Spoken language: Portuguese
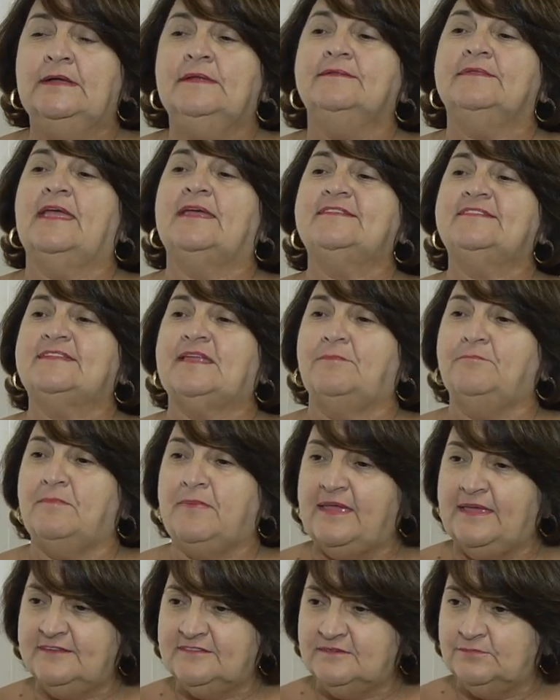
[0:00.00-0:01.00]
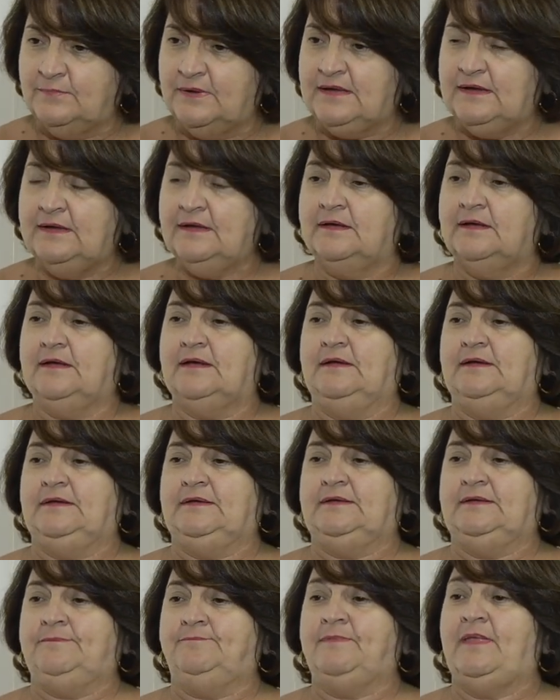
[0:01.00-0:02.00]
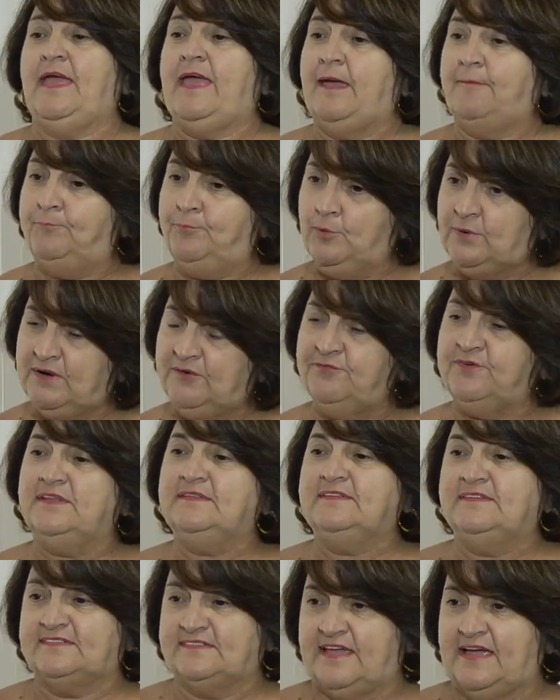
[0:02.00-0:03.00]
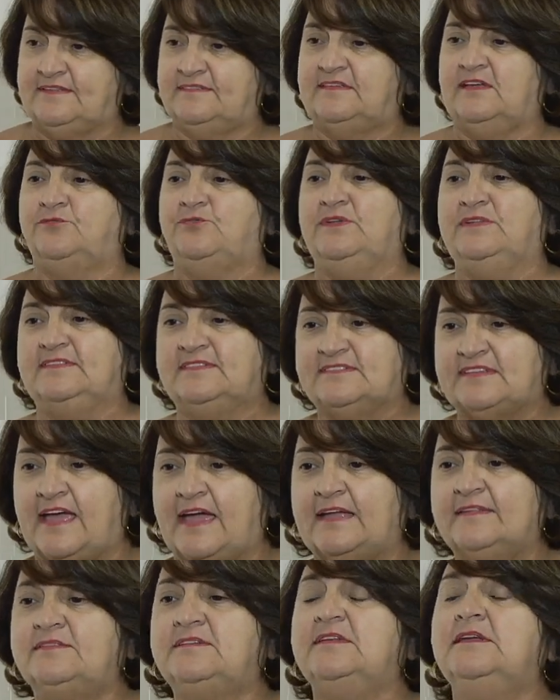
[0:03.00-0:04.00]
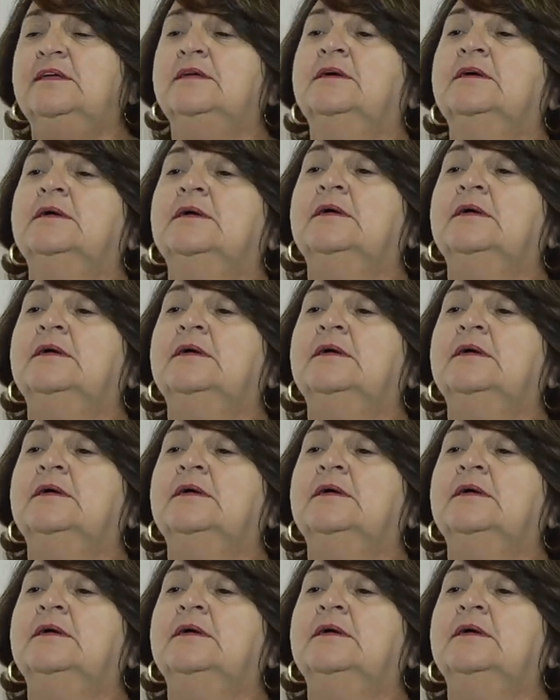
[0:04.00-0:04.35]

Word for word: nesta mesma uh, época, 27 a 27,